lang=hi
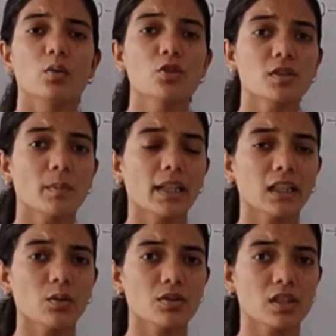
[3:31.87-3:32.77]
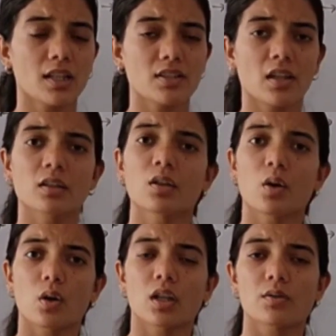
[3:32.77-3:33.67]
उष्मा के उत्सर्जन
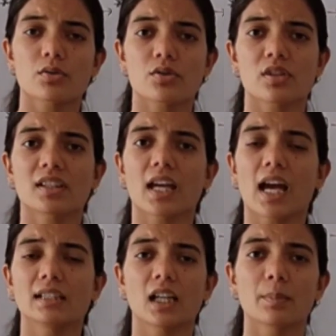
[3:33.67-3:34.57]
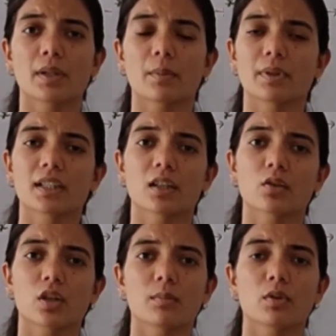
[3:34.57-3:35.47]
और अवशोषण के आधार पर अभिक्रिया
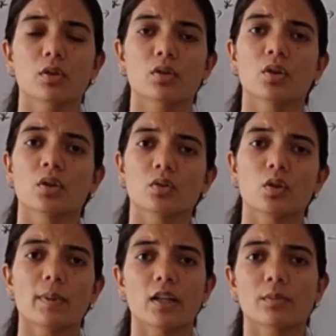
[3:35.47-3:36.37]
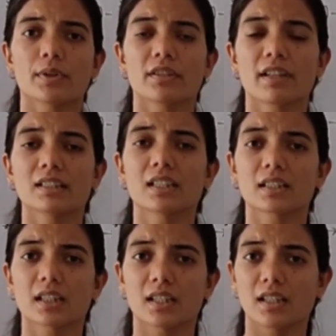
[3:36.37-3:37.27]
को हम लोग दो भागों में डिवाइड
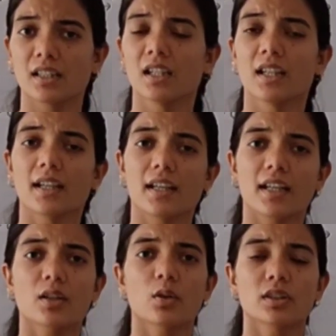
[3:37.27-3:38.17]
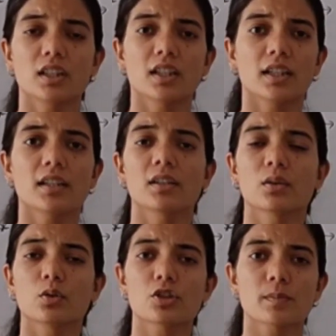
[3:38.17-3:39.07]
करते हैं एक होती है
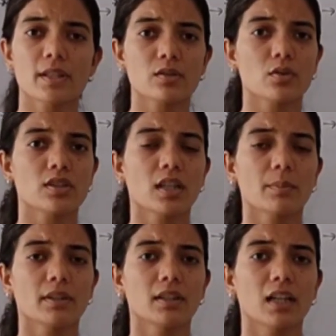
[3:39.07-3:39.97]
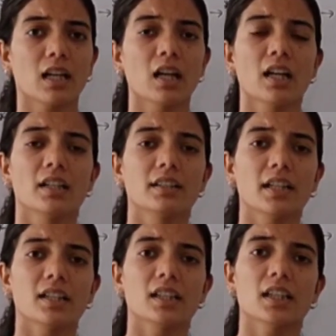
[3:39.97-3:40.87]
उष्मा शोषी अभिक्रिया
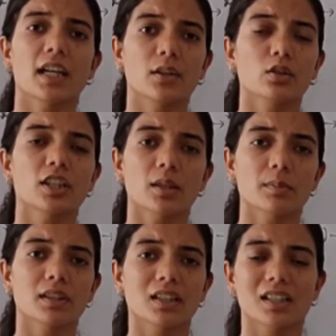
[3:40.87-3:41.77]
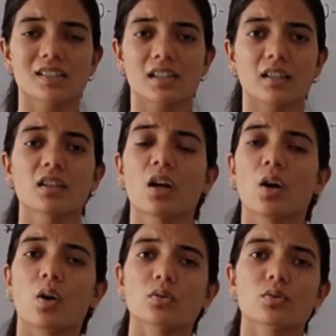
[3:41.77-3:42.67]
यानी कि एंडोथर्मिक रिएक्शन
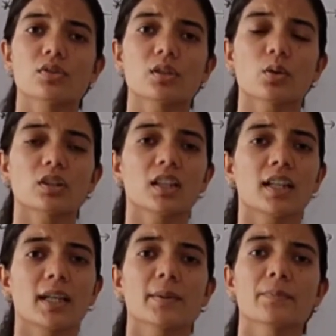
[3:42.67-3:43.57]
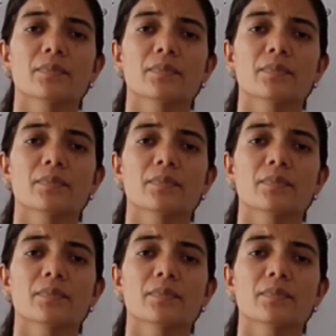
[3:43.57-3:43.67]
और दूसरी होती है